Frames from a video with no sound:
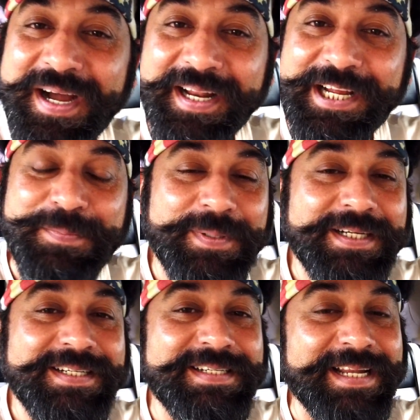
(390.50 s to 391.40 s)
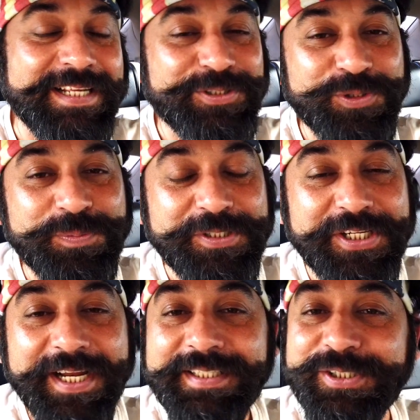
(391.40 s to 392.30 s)
आलिया भट्ट ने जो उस
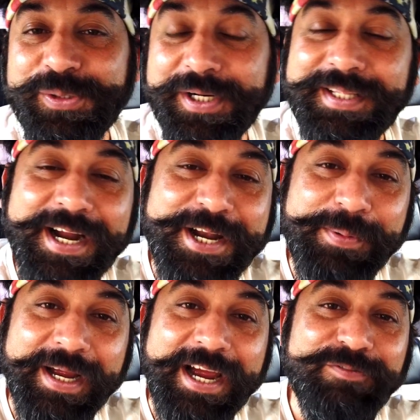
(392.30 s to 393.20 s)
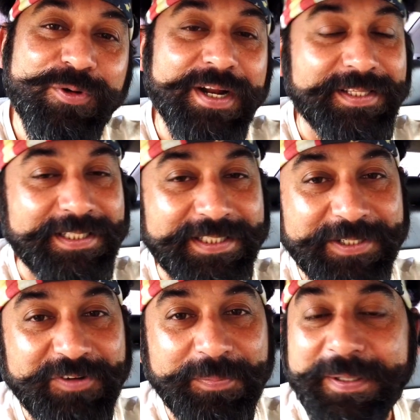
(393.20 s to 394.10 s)
पिक्चर के अंदर जो किरदार निभाया है वो रहते
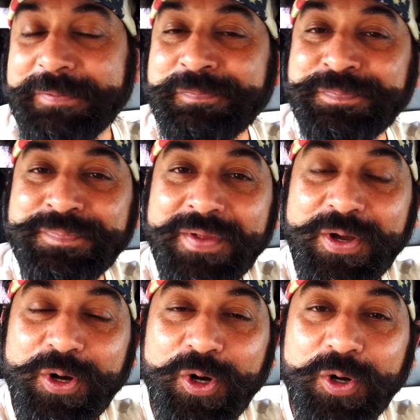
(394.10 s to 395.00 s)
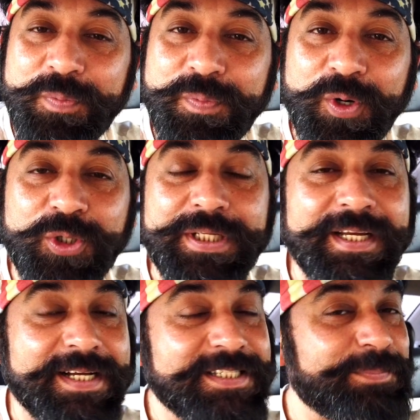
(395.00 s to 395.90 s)
थी वहाँ पे और बहुत
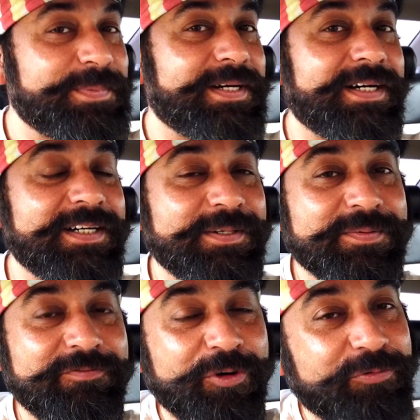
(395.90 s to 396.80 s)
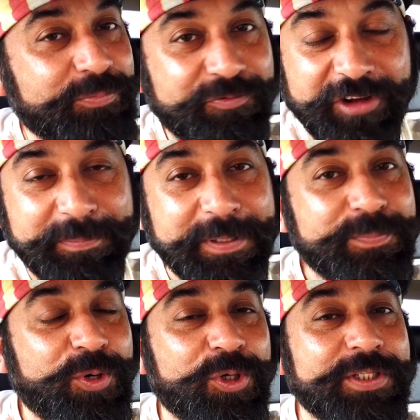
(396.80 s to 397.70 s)
ही गजब का वो फिल्म
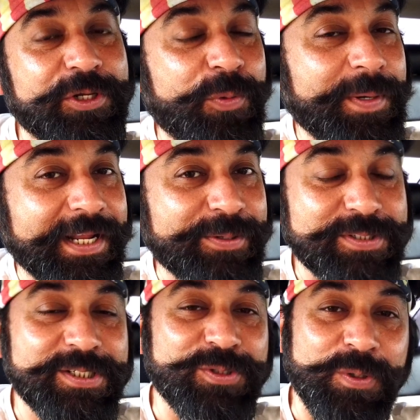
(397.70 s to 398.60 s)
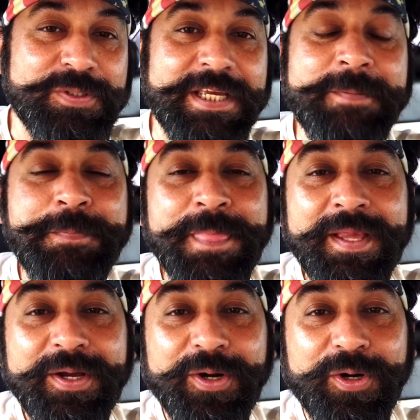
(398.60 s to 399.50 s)
है बहुत ही रोमांटिक उसके सॉन्ग्स
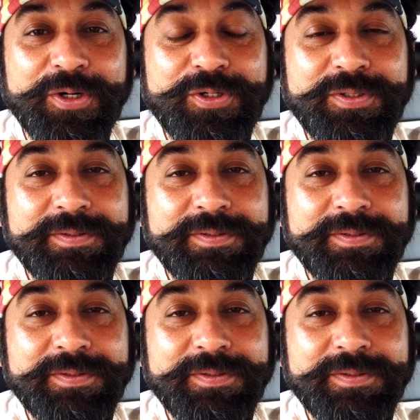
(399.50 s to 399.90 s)
हैं और